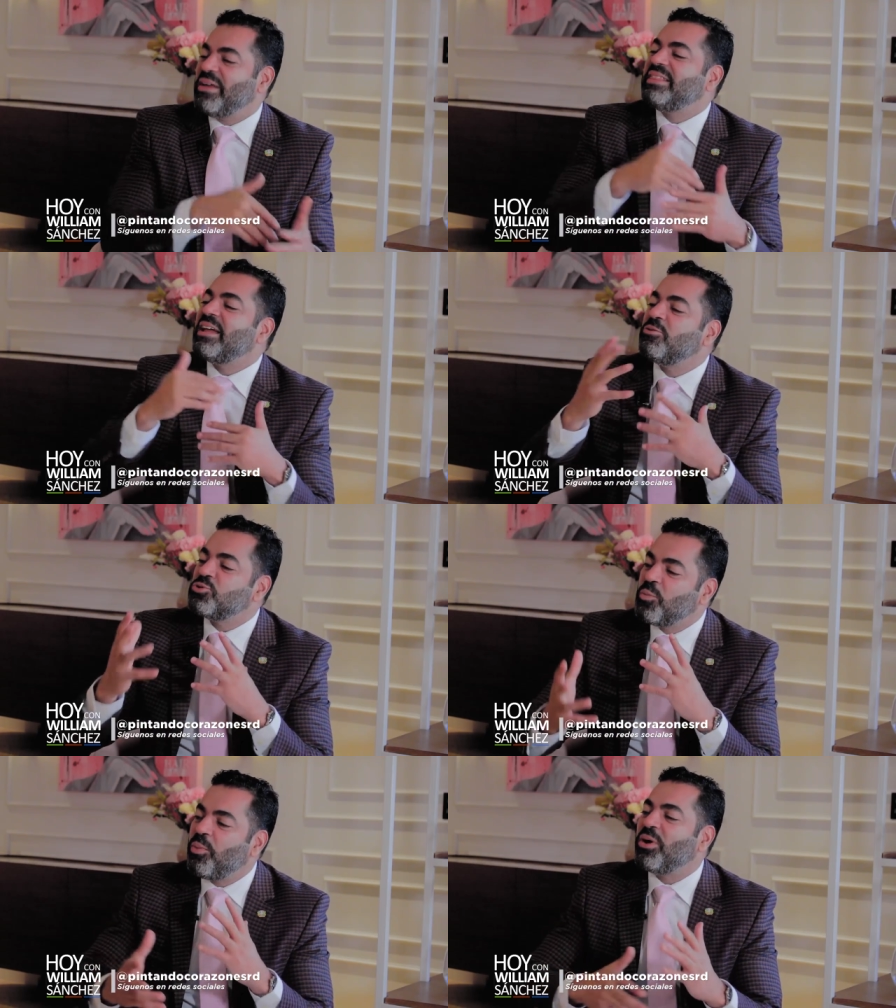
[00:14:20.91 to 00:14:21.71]

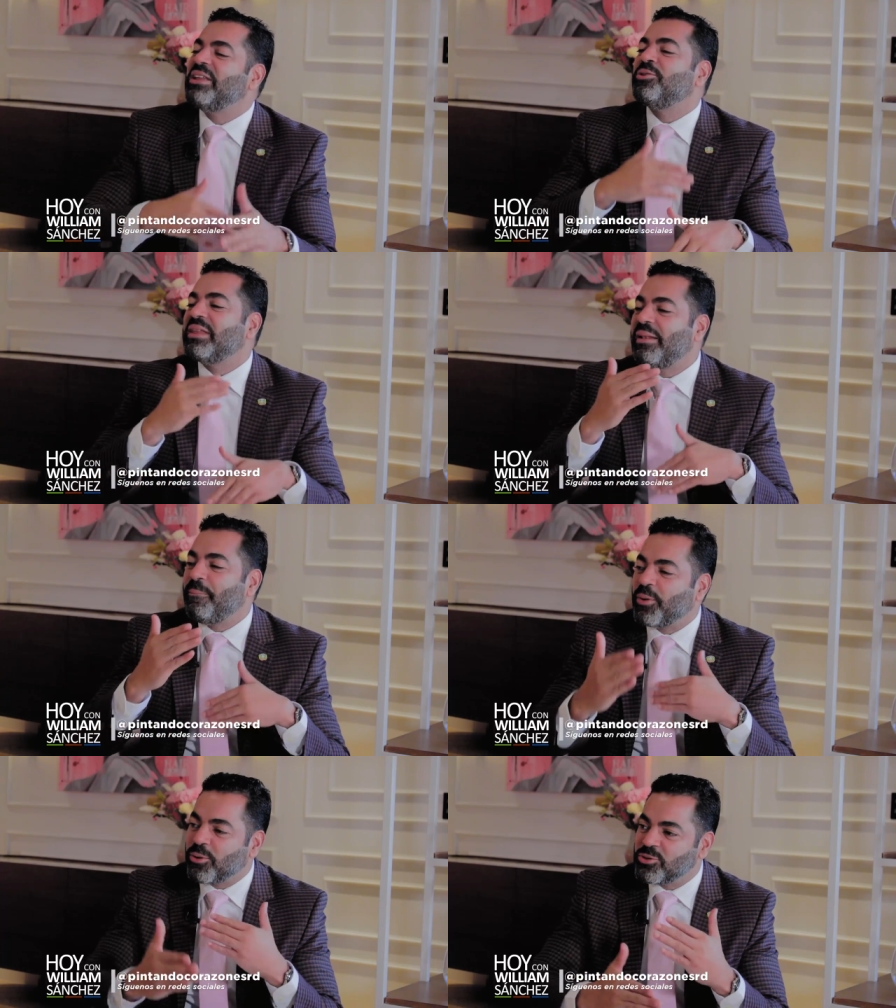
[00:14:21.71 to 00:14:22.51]
Cuéntanos un poquito del
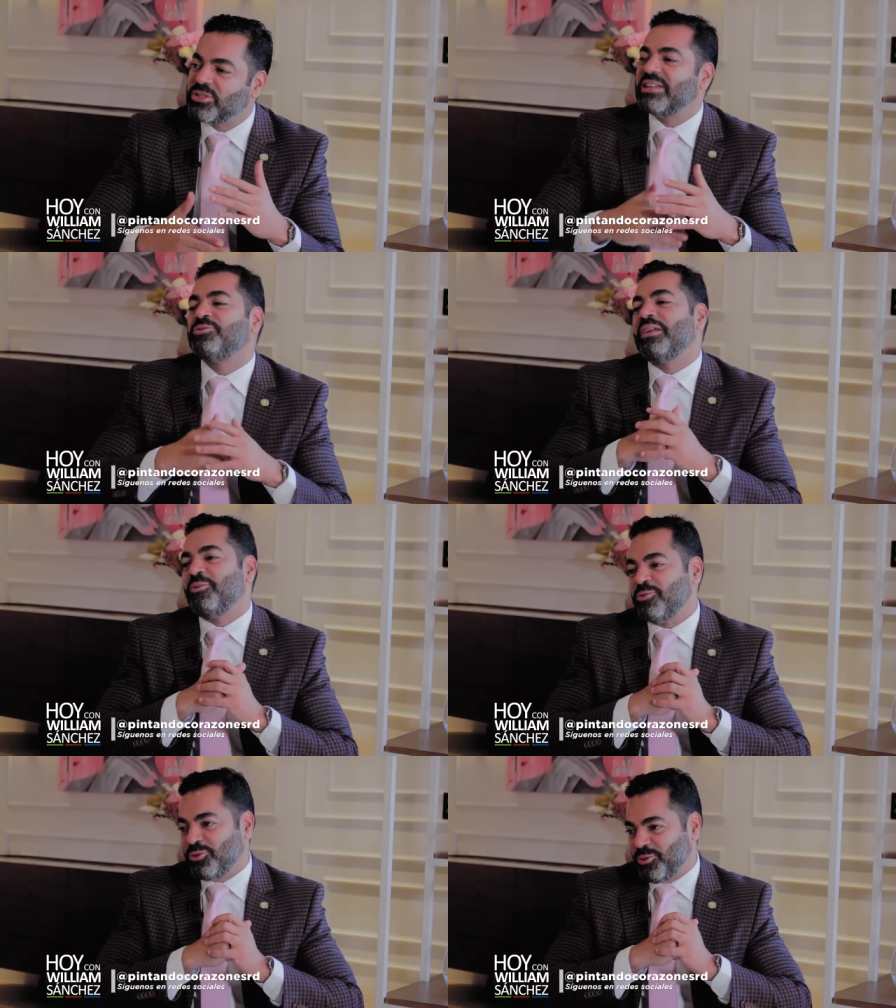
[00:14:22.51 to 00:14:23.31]
proceso de
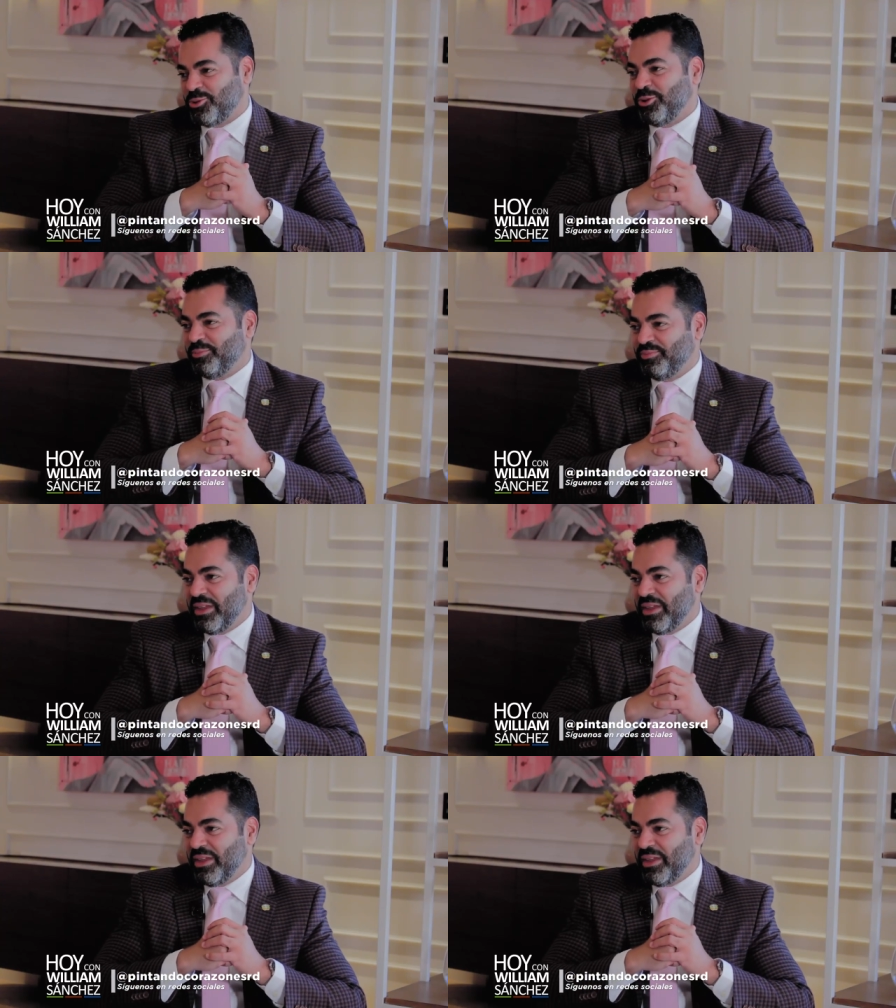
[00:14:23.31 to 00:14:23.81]
construcción.